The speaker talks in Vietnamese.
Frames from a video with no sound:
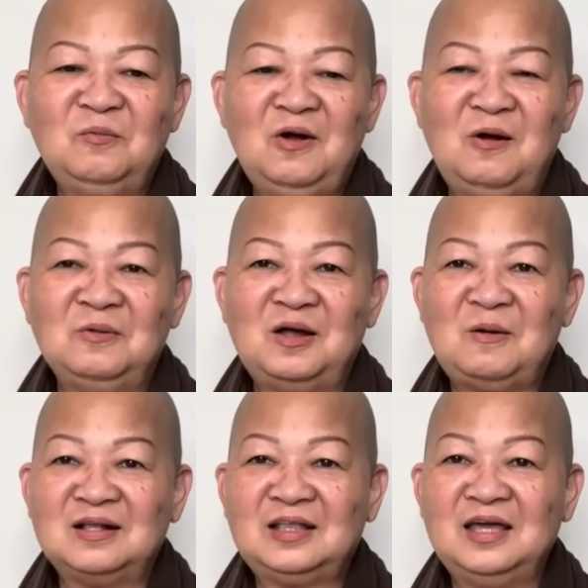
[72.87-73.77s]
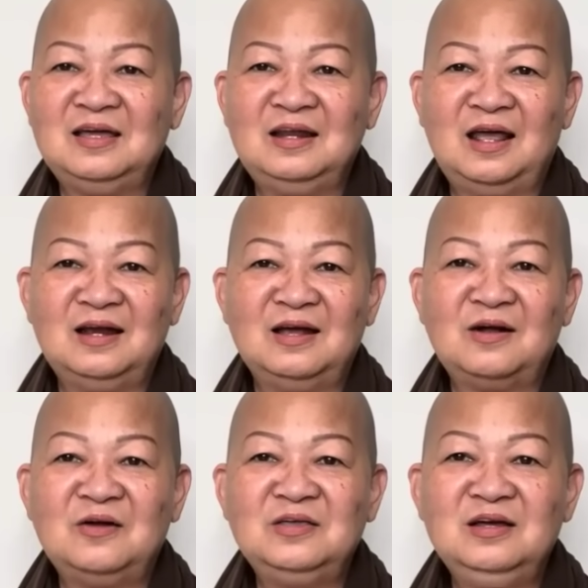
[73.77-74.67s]
đúng không? Các bạn thấy kỳ này là
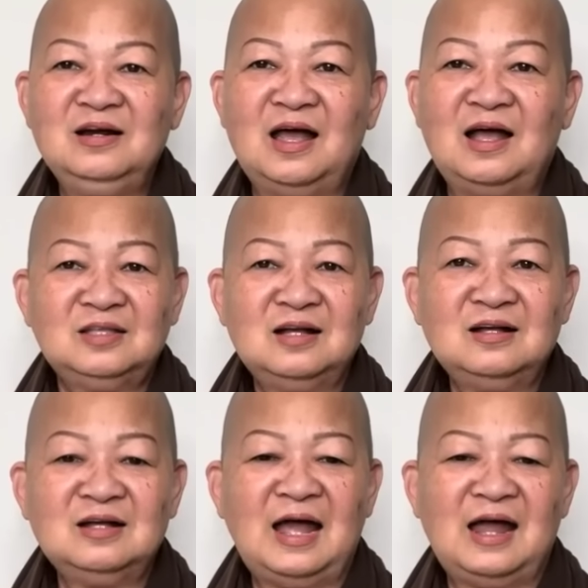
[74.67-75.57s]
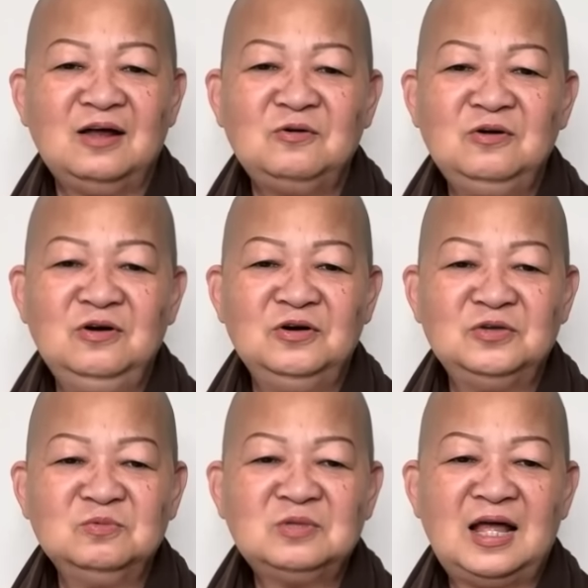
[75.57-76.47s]
coi như là tất cả con người
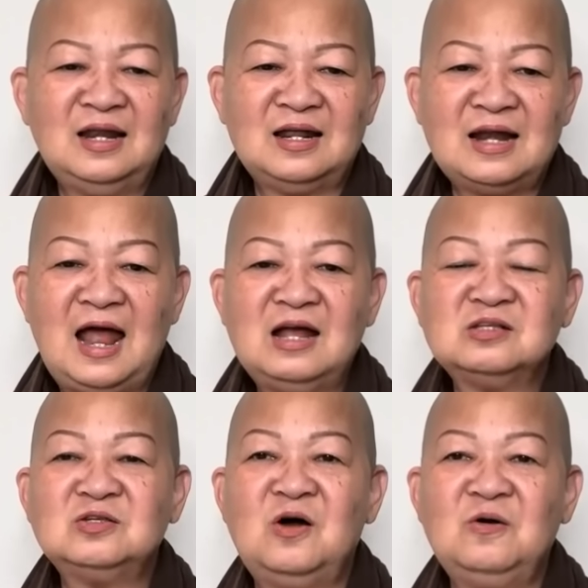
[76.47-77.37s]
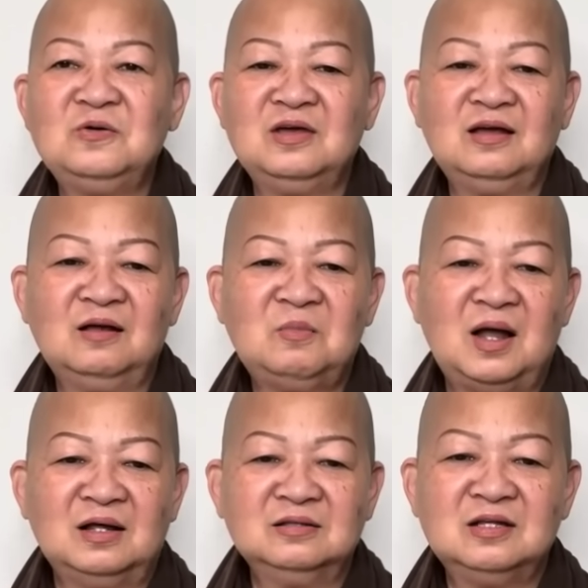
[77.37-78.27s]
chúng ta là đa số nha các
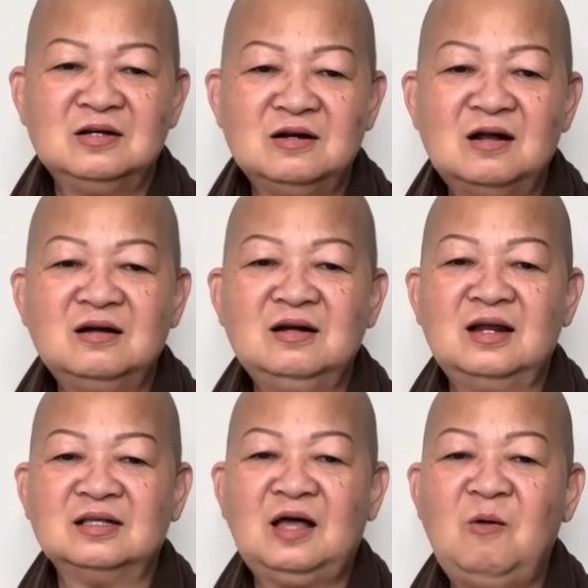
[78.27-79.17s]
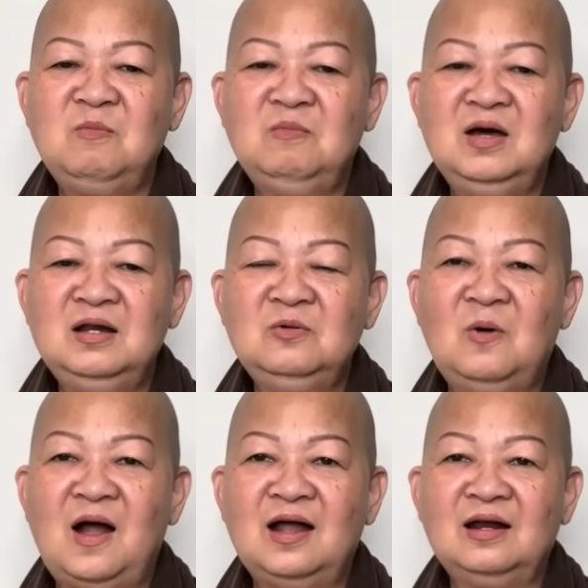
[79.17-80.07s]
bạn, thì rất là thông minh
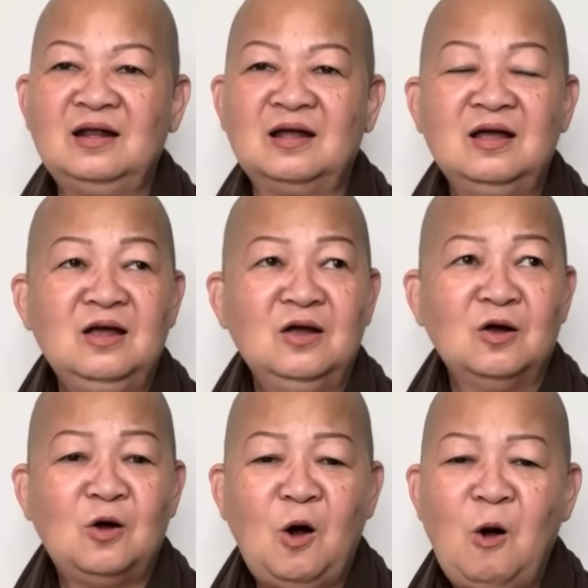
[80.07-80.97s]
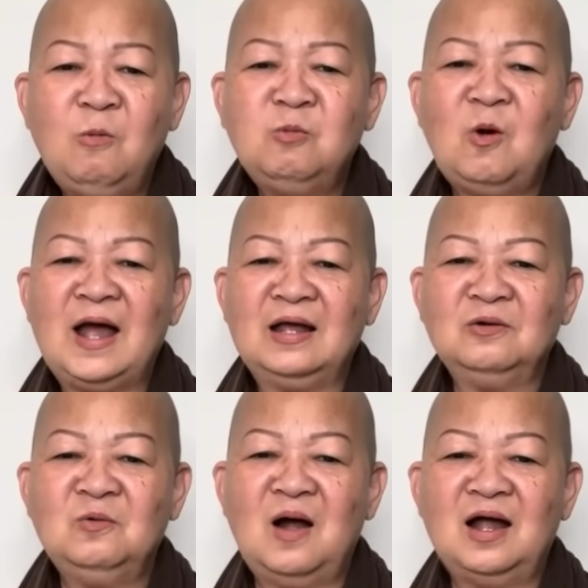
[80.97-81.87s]
quá nè, khôn
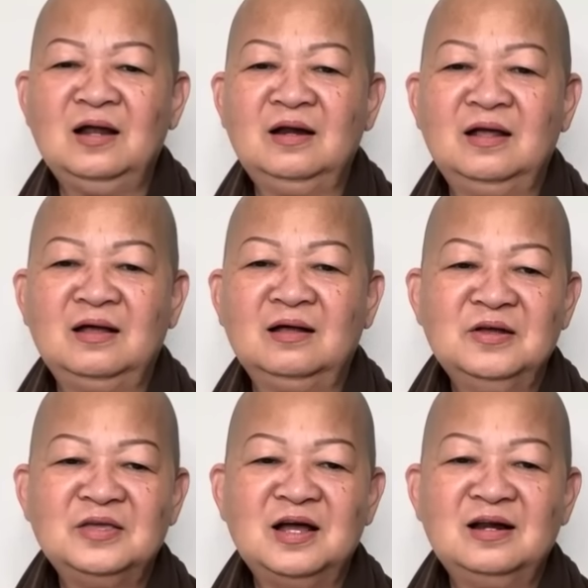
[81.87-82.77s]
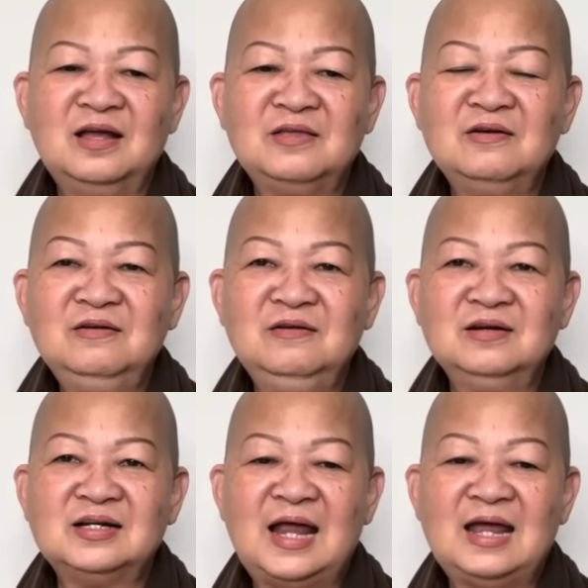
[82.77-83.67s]
ngoan quá nè. Nhất là những
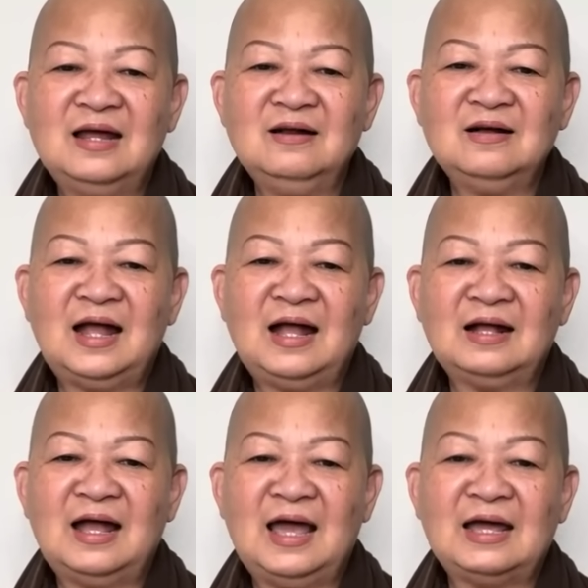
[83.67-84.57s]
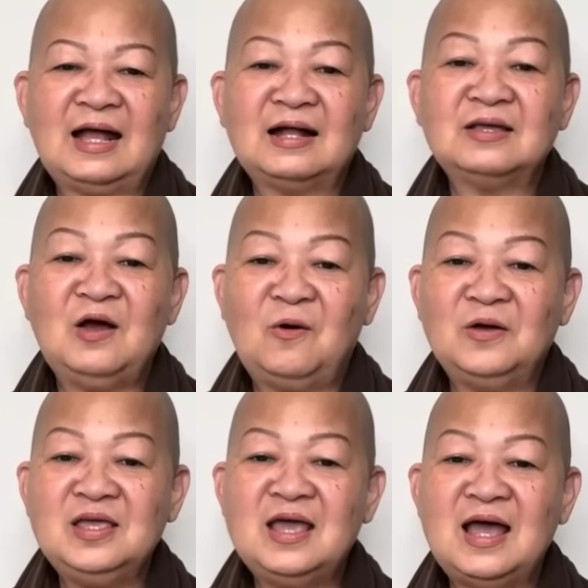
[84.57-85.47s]
người trẻ đó càng ngày càng
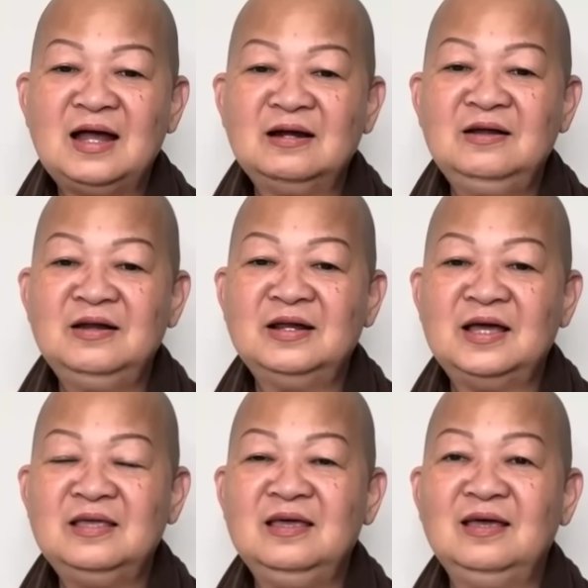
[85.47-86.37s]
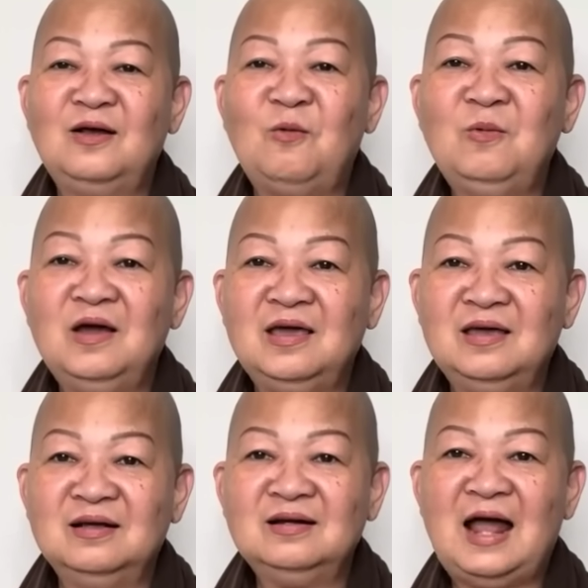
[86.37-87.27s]
giỏi giang, nên cái gì cũng
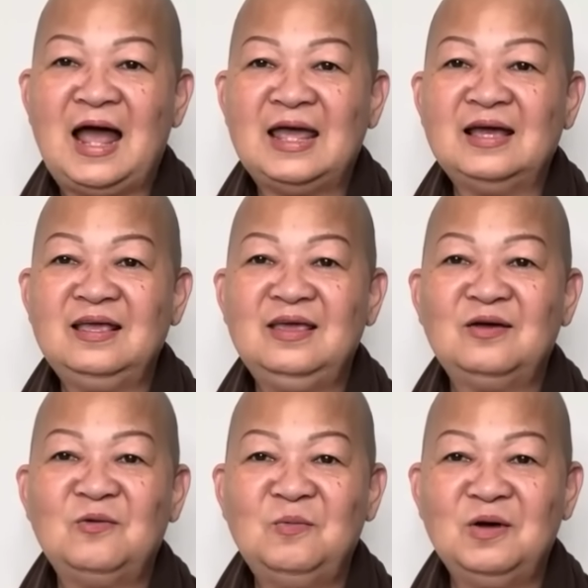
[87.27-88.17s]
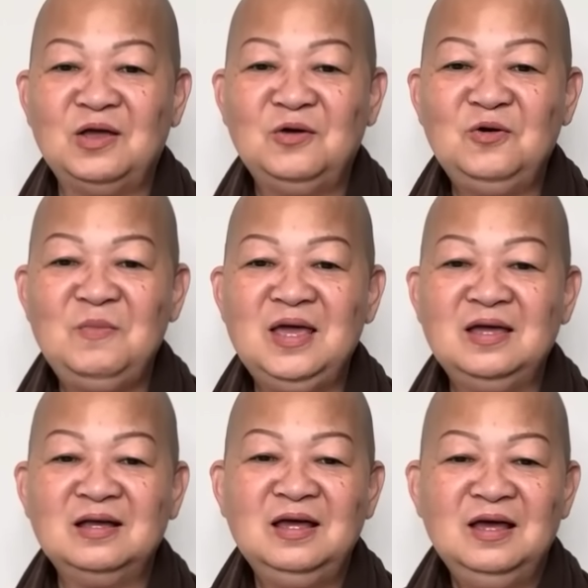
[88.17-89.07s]
hiện đại, cái gì cũng hiểu
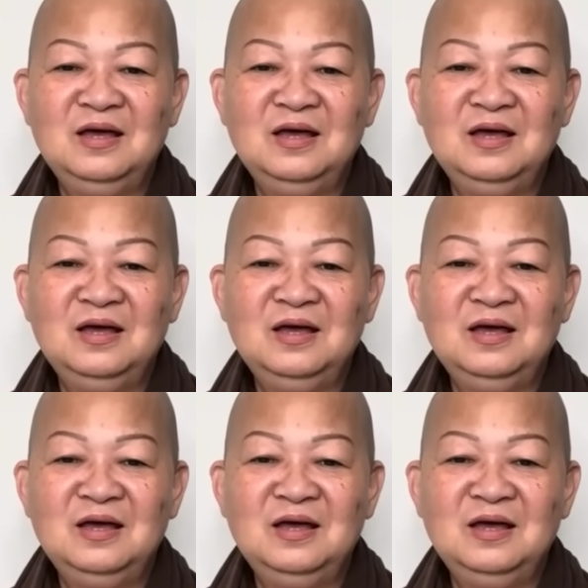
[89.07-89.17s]
biết.